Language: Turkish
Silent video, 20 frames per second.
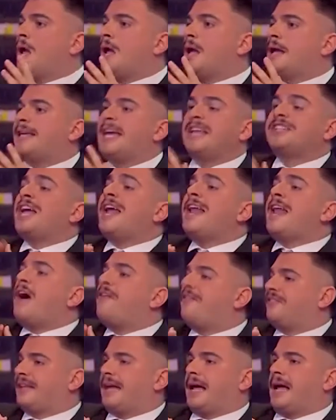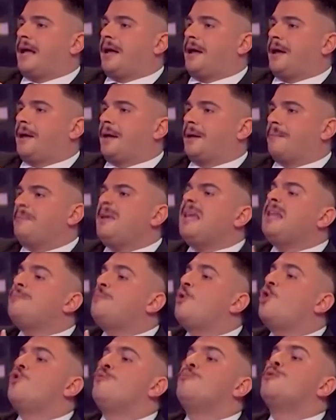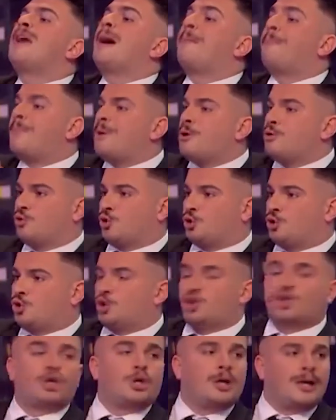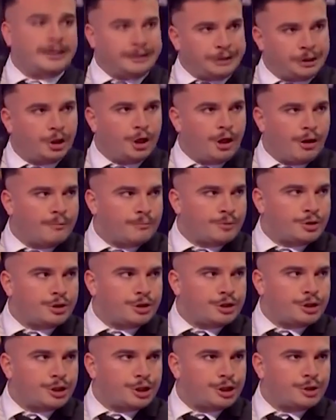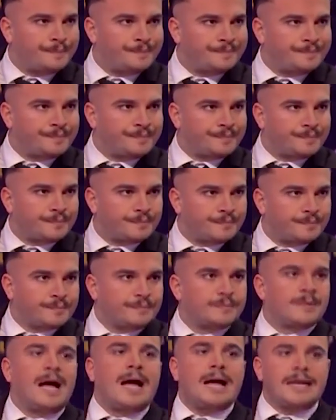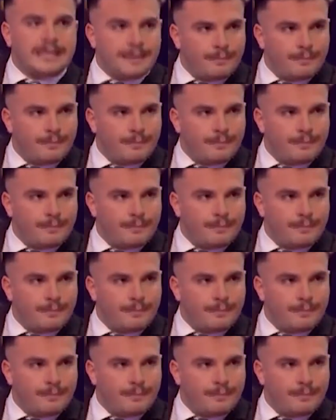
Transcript: Geçen hafta bir bölümü yapmayı unuttuk. Hatırlıyor musunuz? Hangi